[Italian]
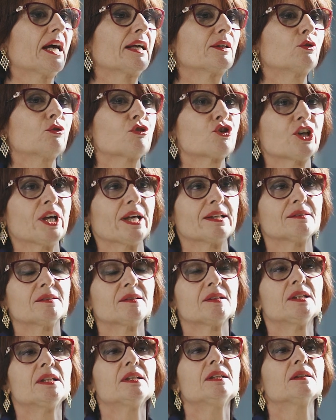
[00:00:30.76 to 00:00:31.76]
dai
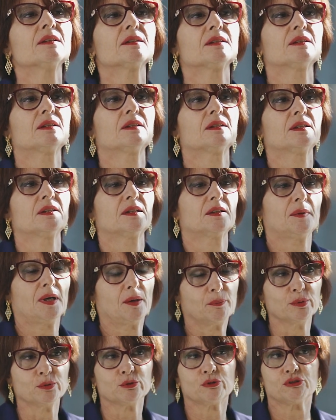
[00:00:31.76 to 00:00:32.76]
docenti eh,
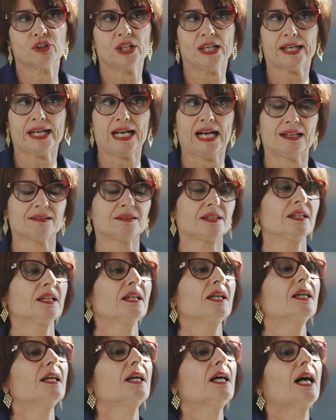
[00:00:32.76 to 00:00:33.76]
appunto delegati
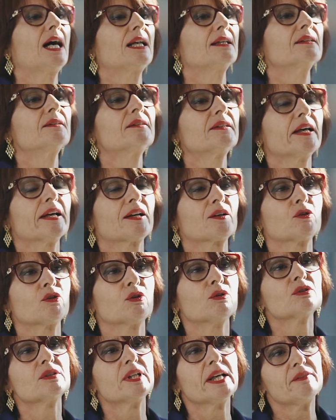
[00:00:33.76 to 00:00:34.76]

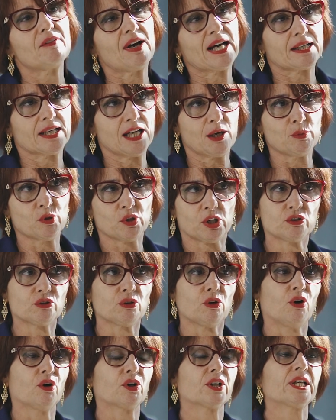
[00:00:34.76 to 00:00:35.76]
all'interno dei vari
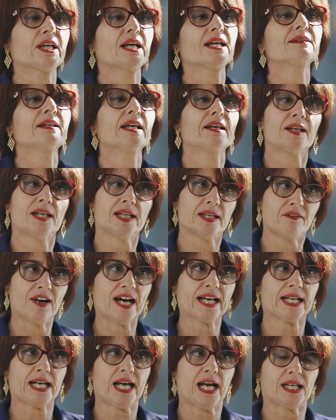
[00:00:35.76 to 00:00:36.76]
laboratori e delle
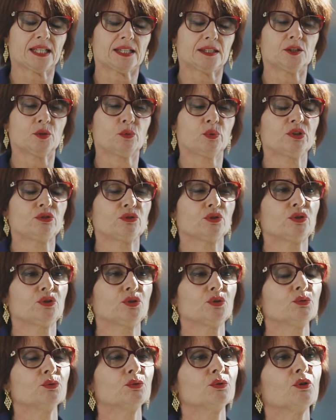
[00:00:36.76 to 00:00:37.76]
varie aree di questo
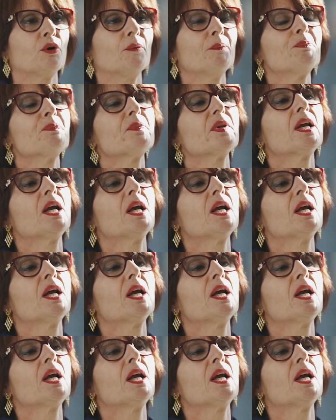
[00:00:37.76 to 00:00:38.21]
istituto.